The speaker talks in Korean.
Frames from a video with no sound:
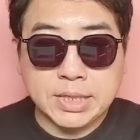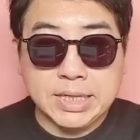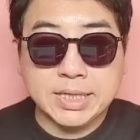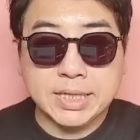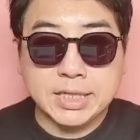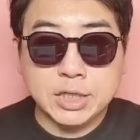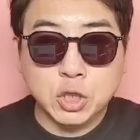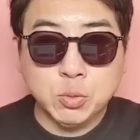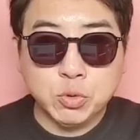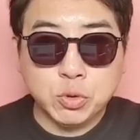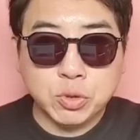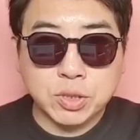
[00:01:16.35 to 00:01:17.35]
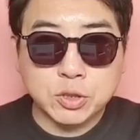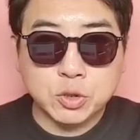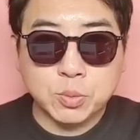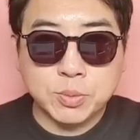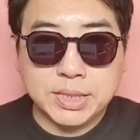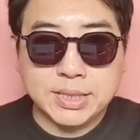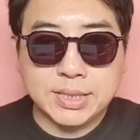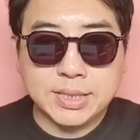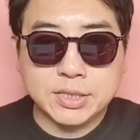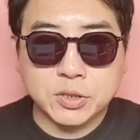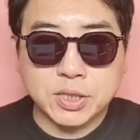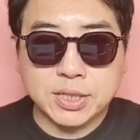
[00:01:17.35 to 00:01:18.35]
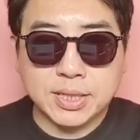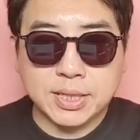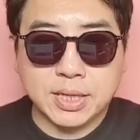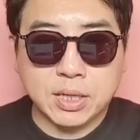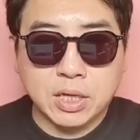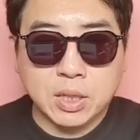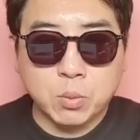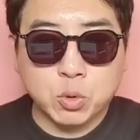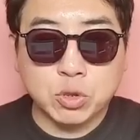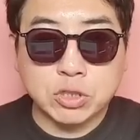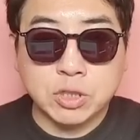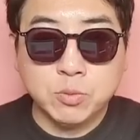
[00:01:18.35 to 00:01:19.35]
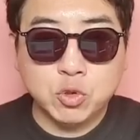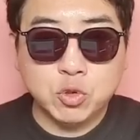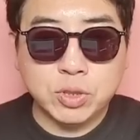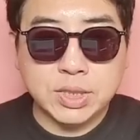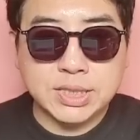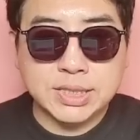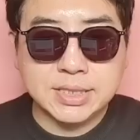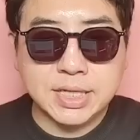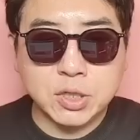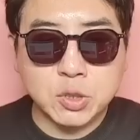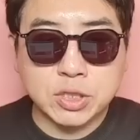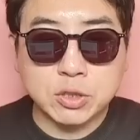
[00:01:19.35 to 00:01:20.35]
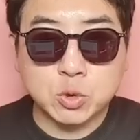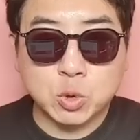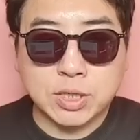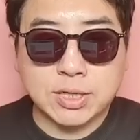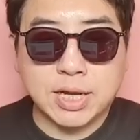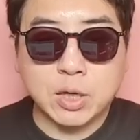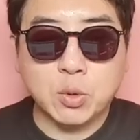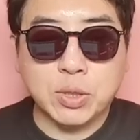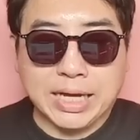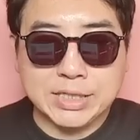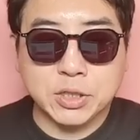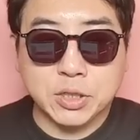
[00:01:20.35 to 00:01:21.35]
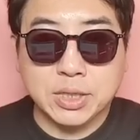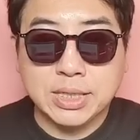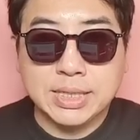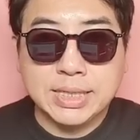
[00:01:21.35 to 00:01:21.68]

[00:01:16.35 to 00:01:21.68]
일단 이거부터가 조금 이례적인 게 보통 금융이 특사경에서 조사를 하고 나서